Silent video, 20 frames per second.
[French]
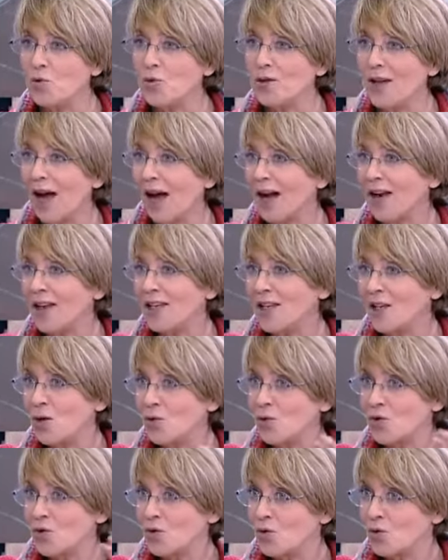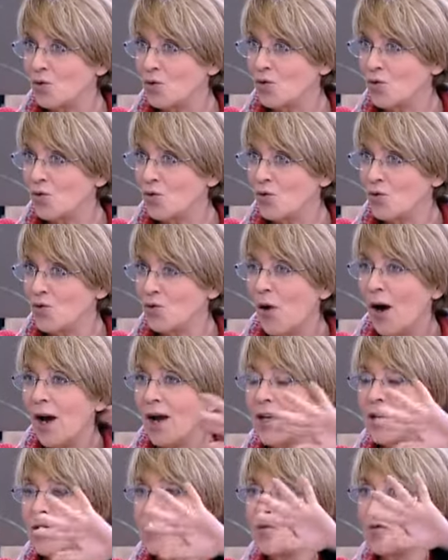araignée au centre d'une toile.
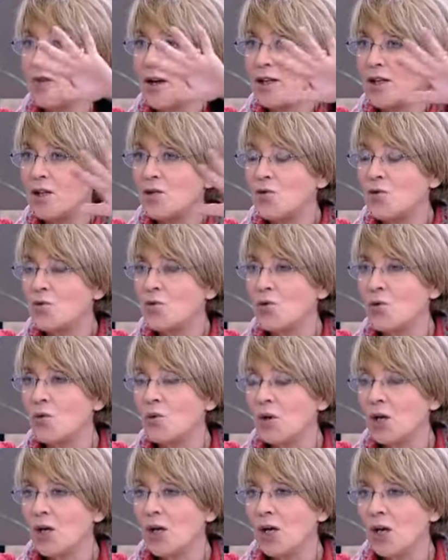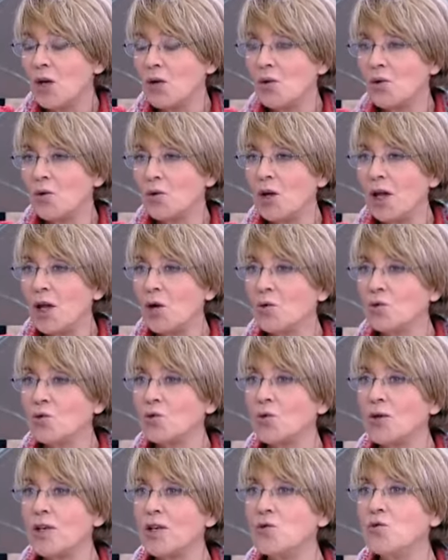Il gouvernait tout le, et
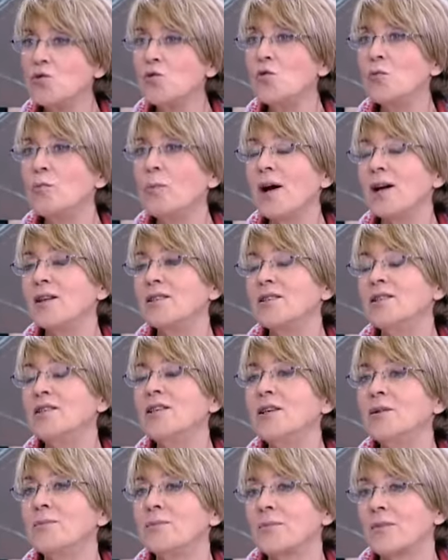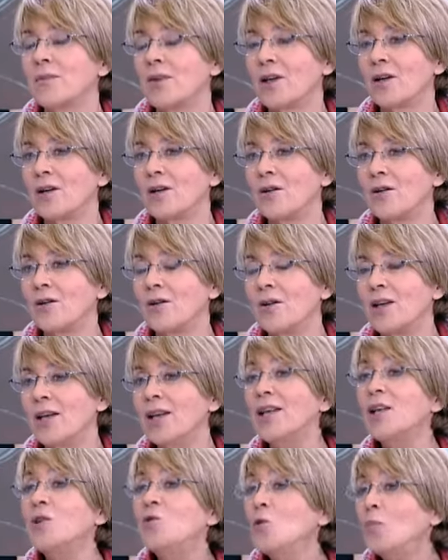contrôlait tout le parti euh, et
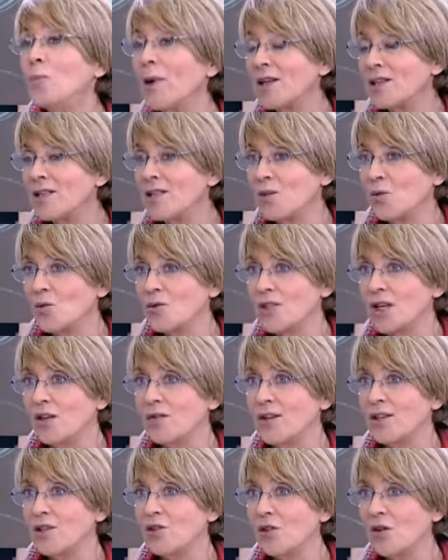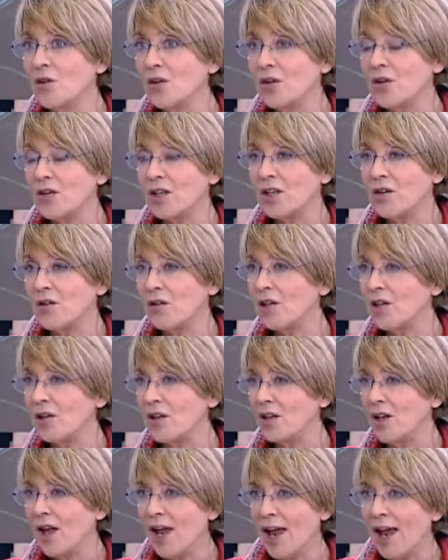les deux partis conservateurs. Il,
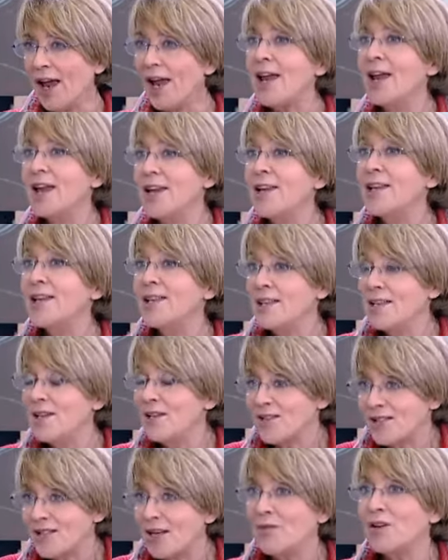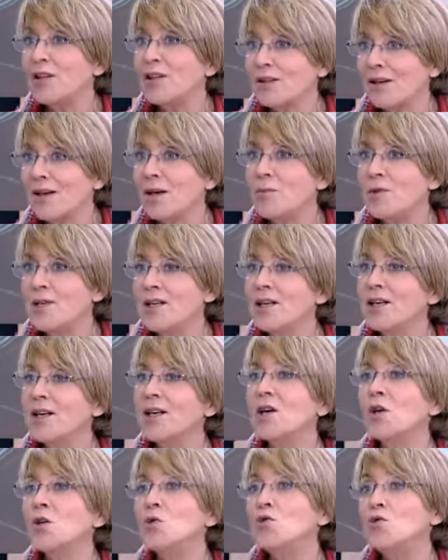et il savait très bien
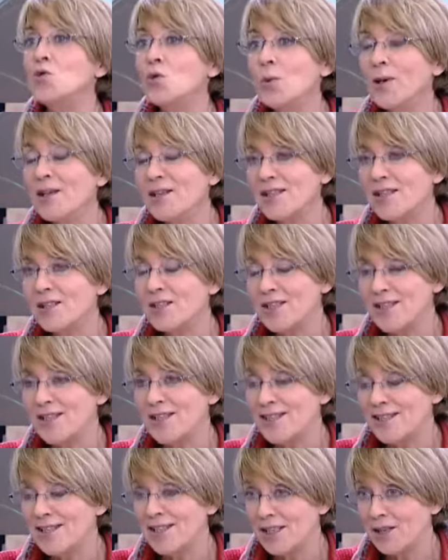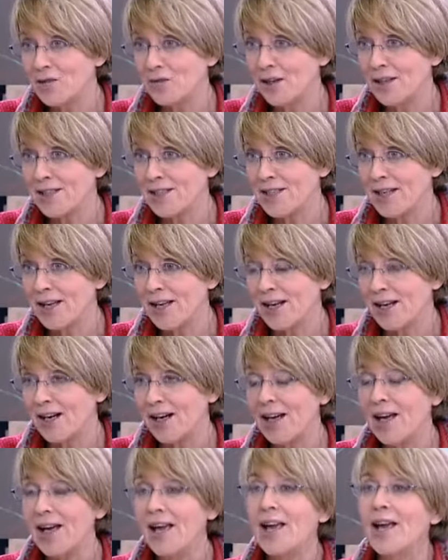tuer ses, ses, adversaires.
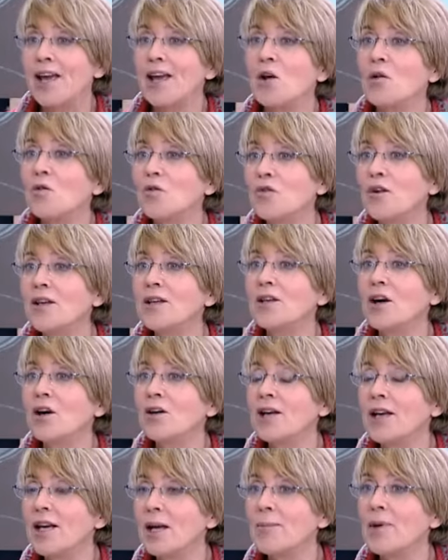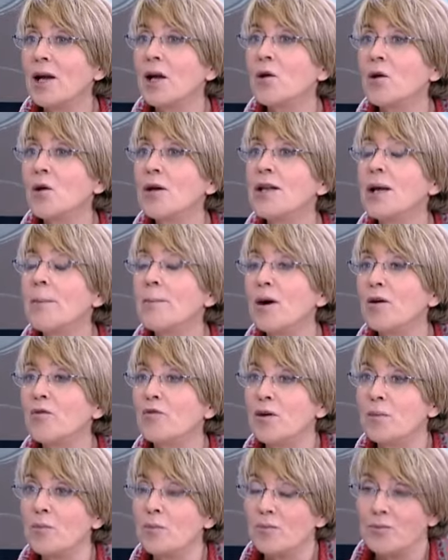Et en fait, Angela Merkel n'a pas
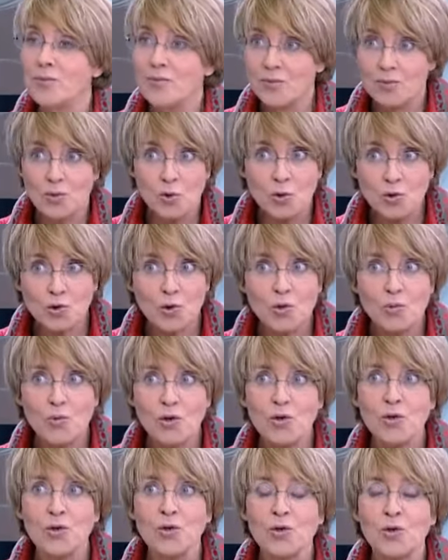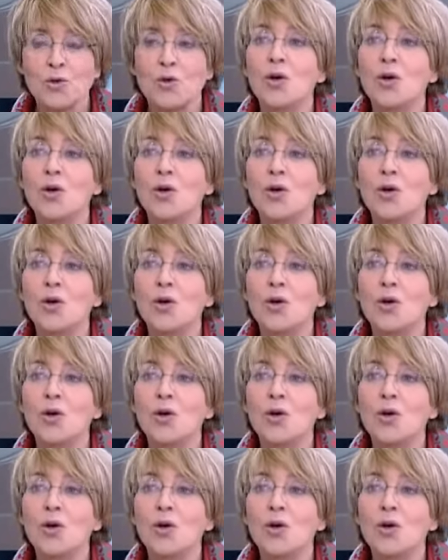fait autrement que